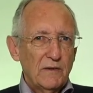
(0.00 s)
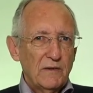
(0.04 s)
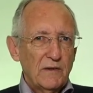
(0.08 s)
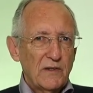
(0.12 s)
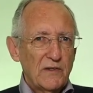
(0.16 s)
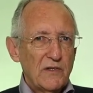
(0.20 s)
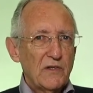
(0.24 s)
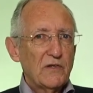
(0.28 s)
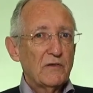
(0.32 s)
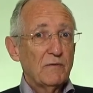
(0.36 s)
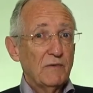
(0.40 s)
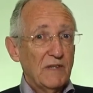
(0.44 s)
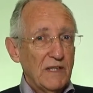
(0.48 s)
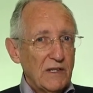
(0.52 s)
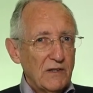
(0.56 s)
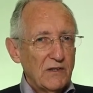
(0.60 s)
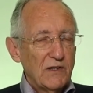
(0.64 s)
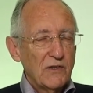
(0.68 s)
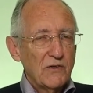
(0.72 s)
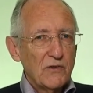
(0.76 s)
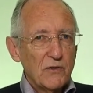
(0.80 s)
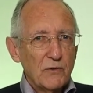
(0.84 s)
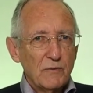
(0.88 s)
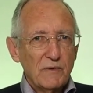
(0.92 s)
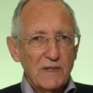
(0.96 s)
Das ist
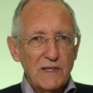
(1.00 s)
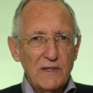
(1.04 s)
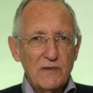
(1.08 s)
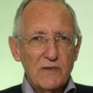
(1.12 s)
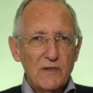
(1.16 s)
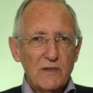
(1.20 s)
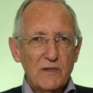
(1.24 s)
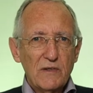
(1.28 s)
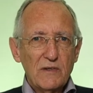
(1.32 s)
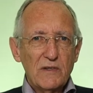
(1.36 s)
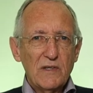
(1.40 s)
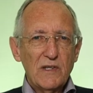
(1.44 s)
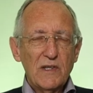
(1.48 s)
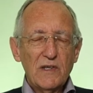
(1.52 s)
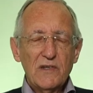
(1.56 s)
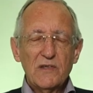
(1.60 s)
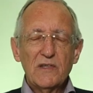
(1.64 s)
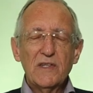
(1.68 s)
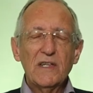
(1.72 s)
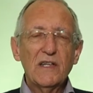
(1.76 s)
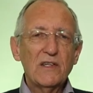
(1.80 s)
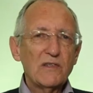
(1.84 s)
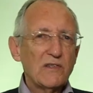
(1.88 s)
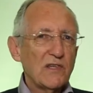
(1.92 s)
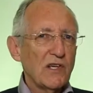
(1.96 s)
wichtig zu wissen. Sie
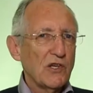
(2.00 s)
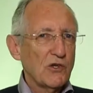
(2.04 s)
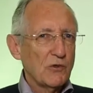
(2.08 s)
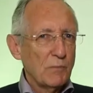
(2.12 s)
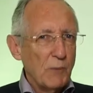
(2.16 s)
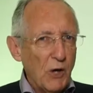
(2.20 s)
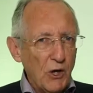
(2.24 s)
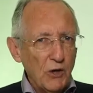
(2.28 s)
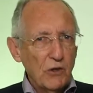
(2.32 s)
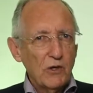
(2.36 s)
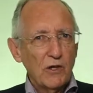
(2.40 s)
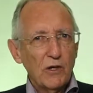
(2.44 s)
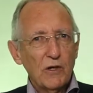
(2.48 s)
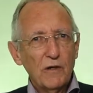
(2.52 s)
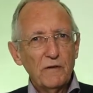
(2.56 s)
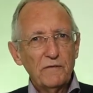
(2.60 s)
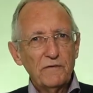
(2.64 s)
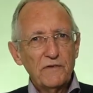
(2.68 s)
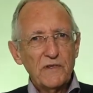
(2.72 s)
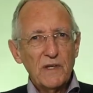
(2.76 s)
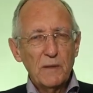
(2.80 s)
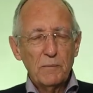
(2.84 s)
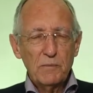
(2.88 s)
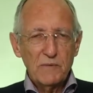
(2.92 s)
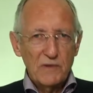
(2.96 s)
ist nicht sehr
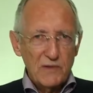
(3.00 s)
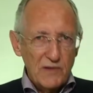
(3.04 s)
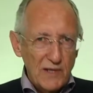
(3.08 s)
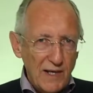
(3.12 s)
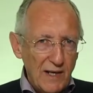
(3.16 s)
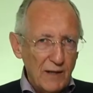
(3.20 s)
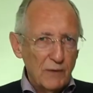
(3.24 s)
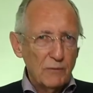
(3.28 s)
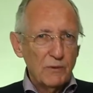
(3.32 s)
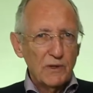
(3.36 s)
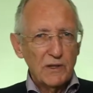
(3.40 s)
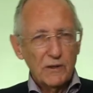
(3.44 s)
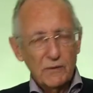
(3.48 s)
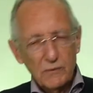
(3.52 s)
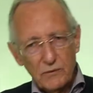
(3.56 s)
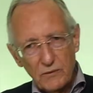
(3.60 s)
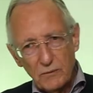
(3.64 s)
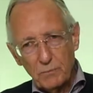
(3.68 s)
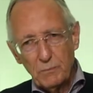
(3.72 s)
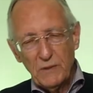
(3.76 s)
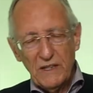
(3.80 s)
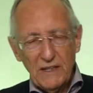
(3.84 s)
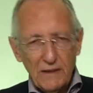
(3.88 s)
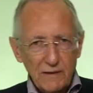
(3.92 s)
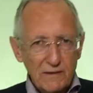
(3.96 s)
schmackhaft, eben sauer
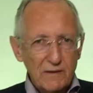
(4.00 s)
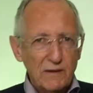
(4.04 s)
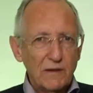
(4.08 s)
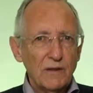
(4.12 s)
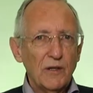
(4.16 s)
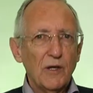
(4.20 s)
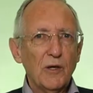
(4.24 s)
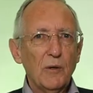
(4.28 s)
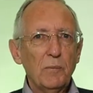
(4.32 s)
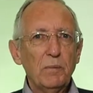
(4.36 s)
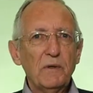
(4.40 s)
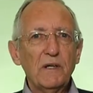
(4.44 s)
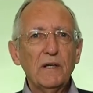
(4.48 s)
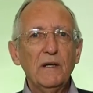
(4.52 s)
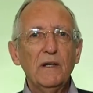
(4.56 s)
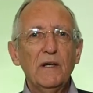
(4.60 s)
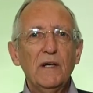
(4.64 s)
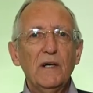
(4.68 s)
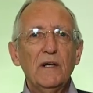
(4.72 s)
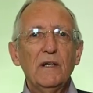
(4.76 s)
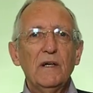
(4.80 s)
und bitter, aber